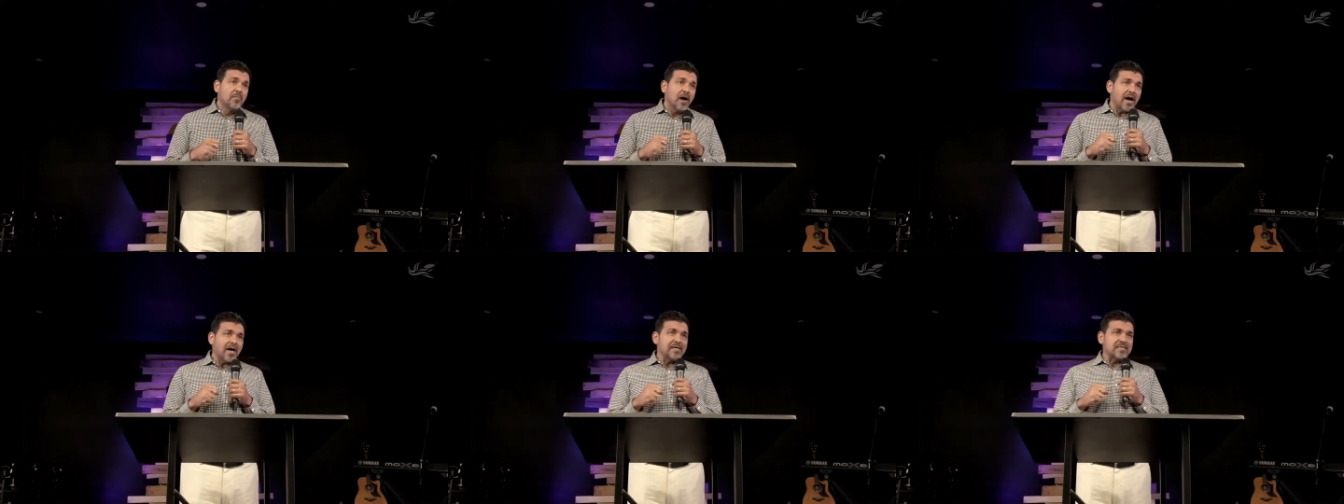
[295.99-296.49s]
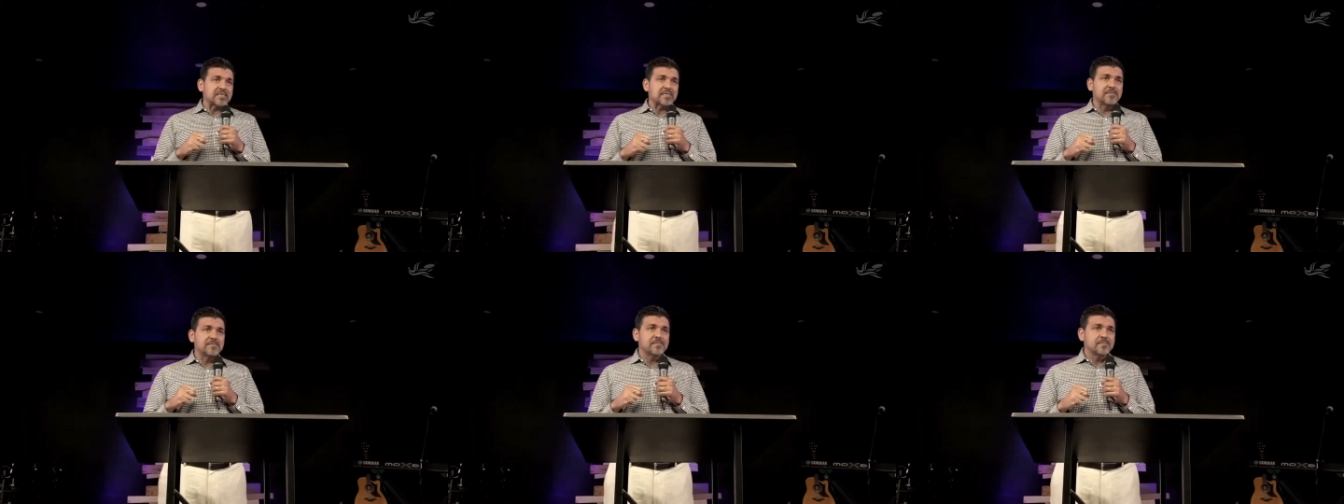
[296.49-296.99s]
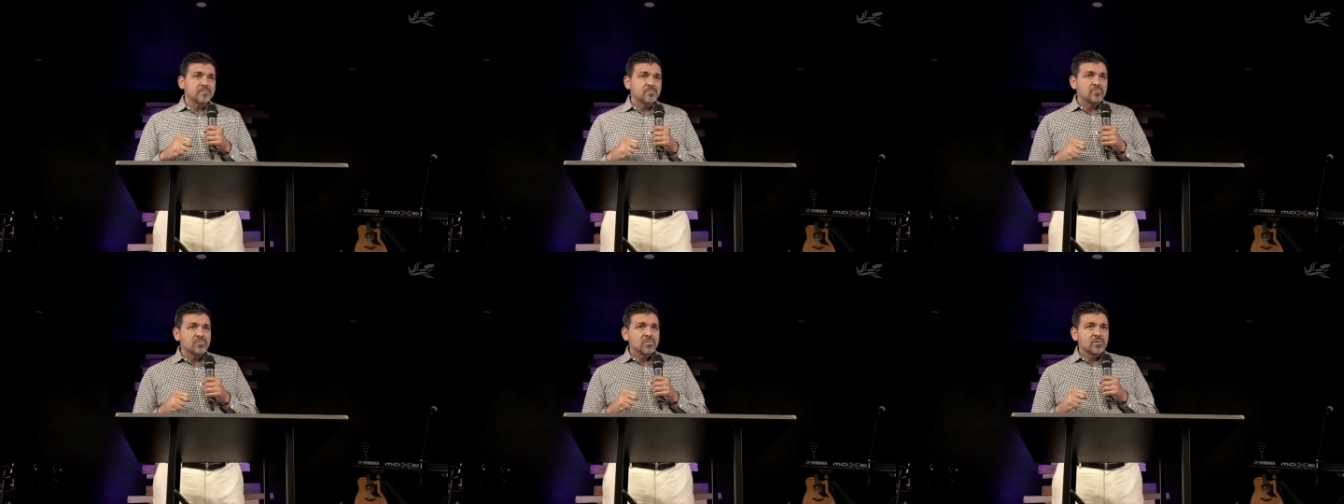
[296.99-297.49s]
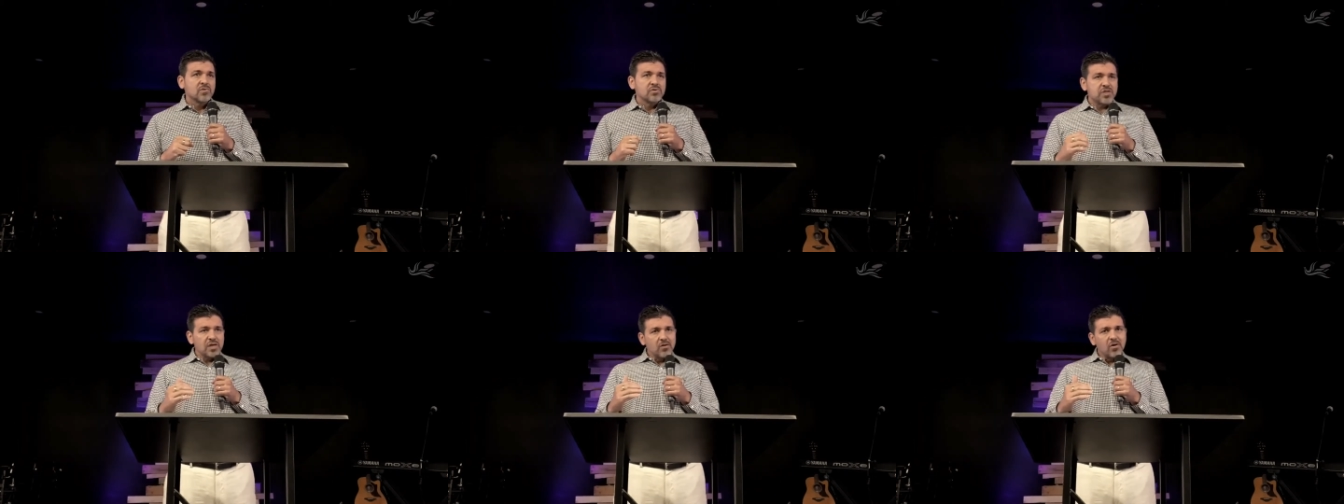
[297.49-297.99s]
Mas
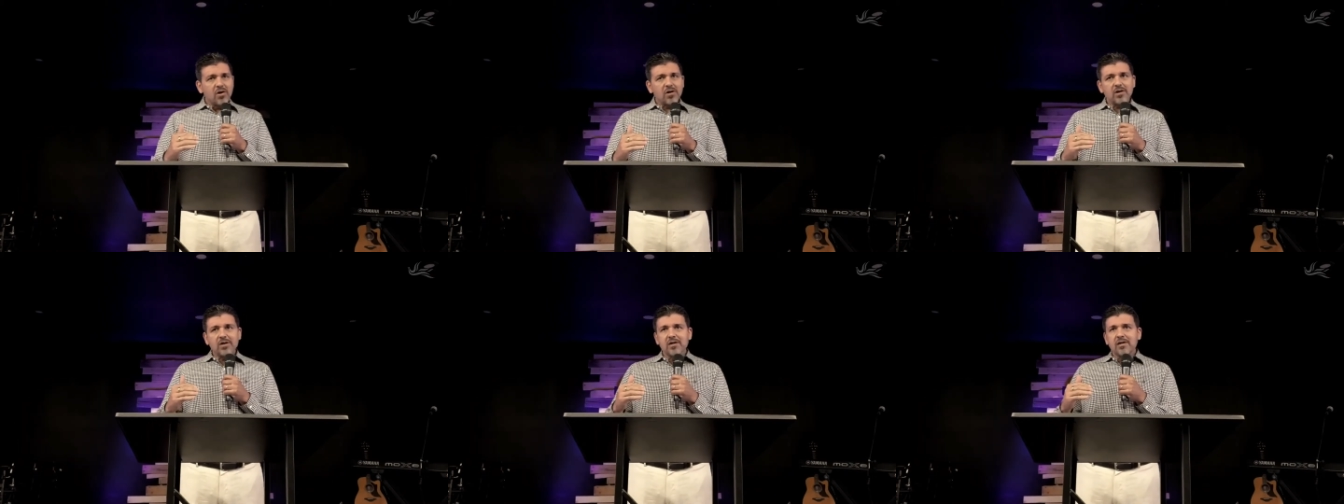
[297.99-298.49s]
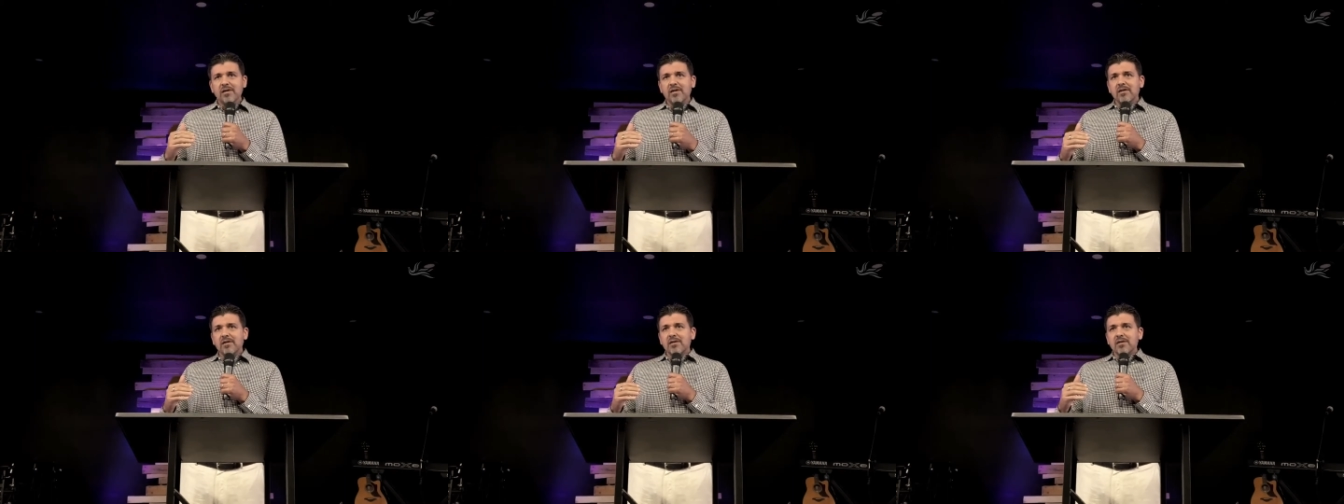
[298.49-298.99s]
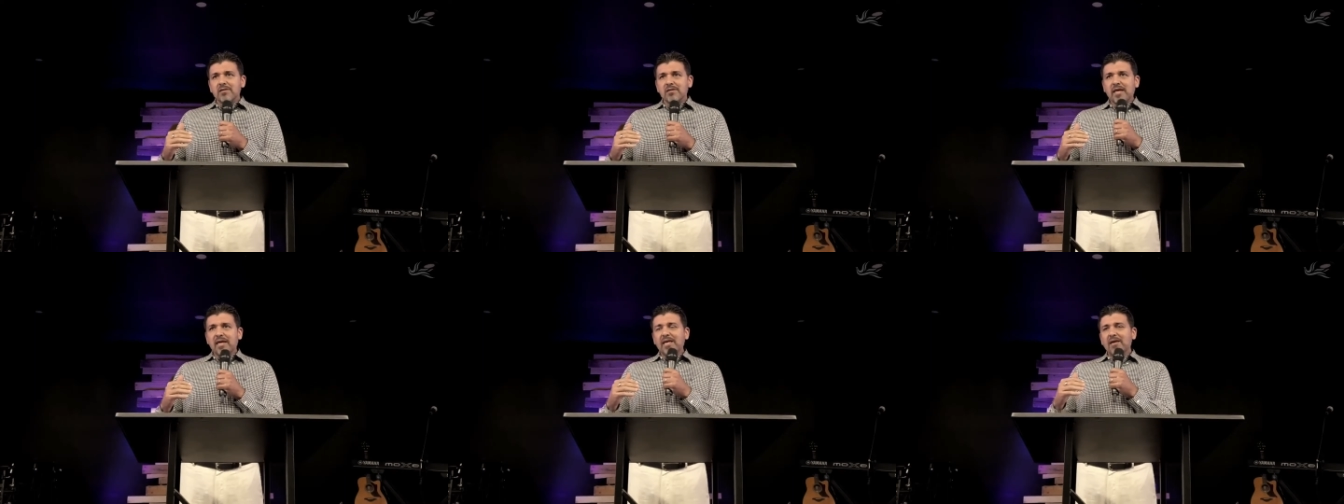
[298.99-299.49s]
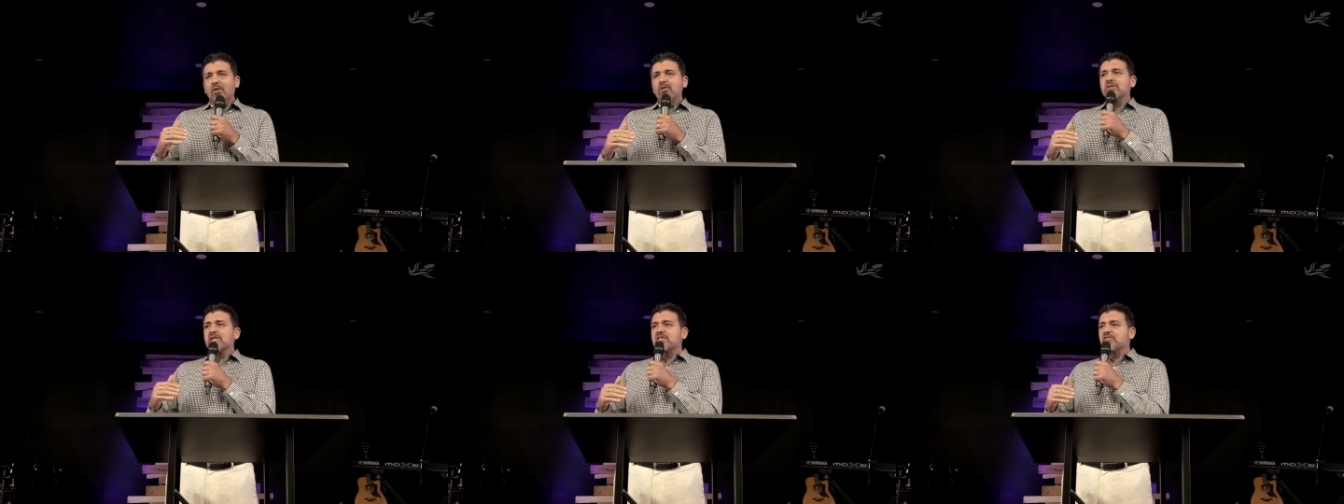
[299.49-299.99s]
o Senhor tem
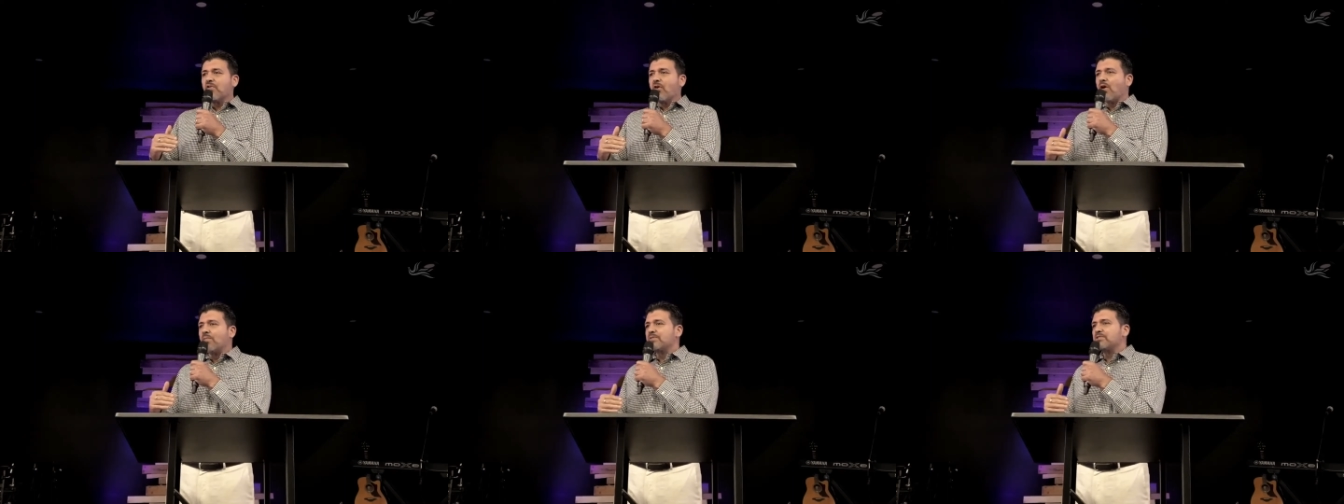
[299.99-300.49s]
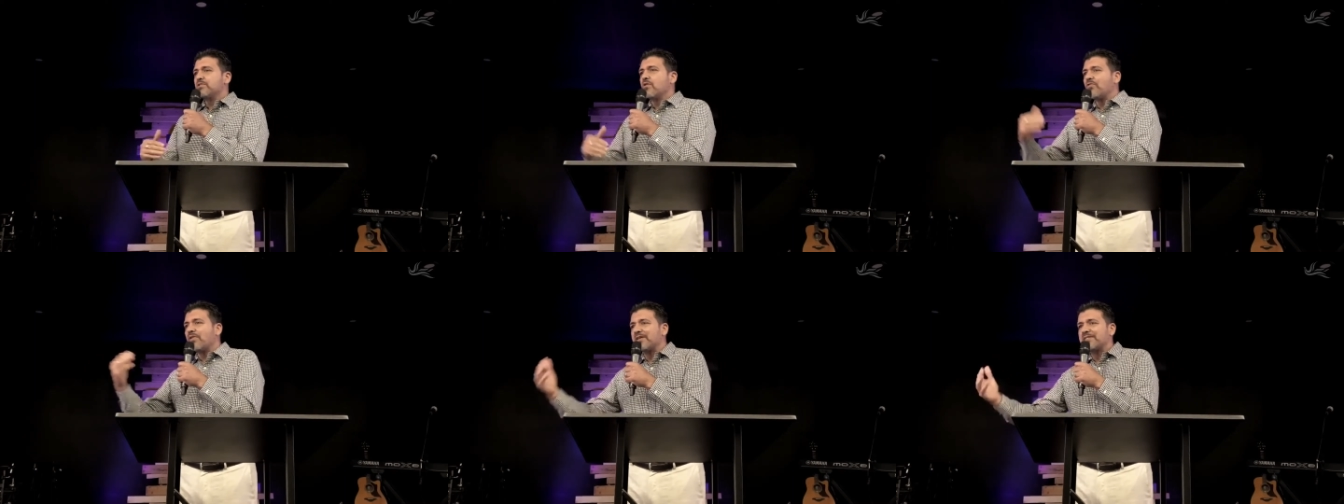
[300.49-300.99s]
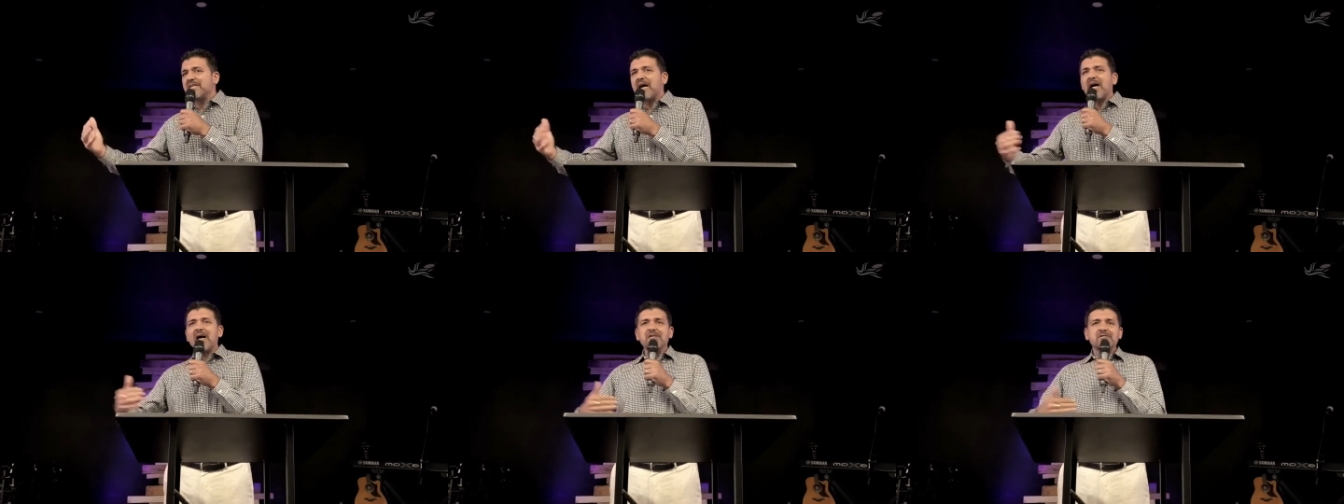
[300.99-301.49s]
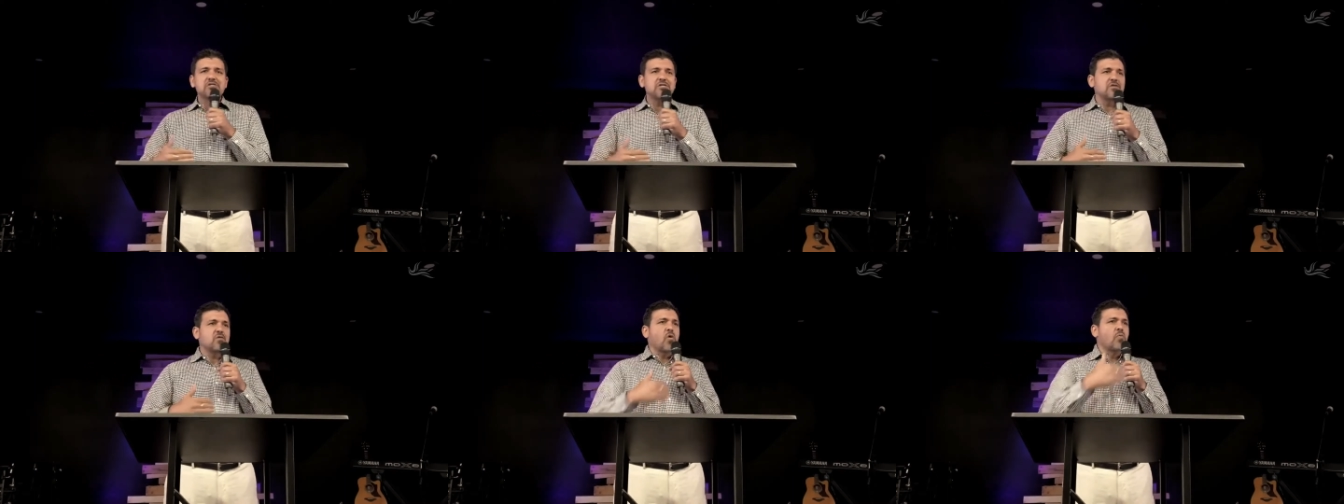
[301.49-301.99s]
outras formas de conversar,
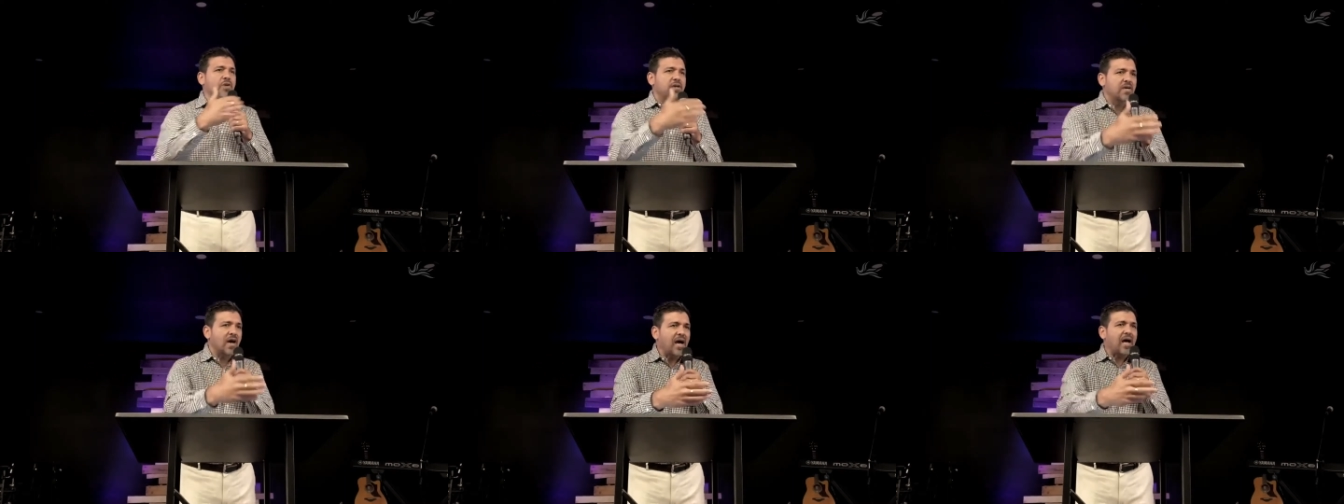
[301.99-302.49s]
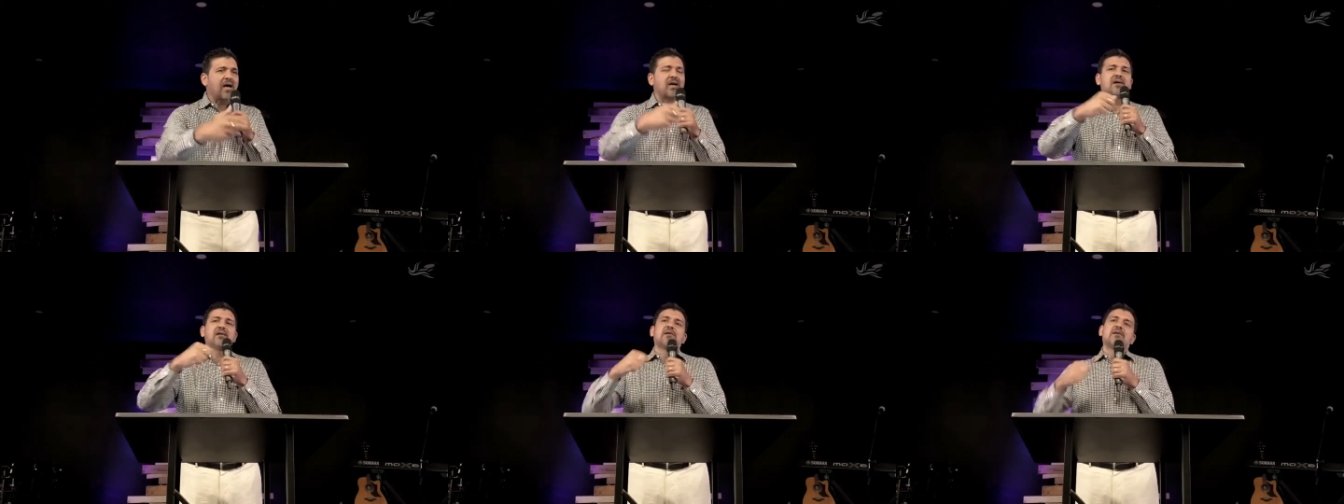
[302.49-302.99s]
de comunicar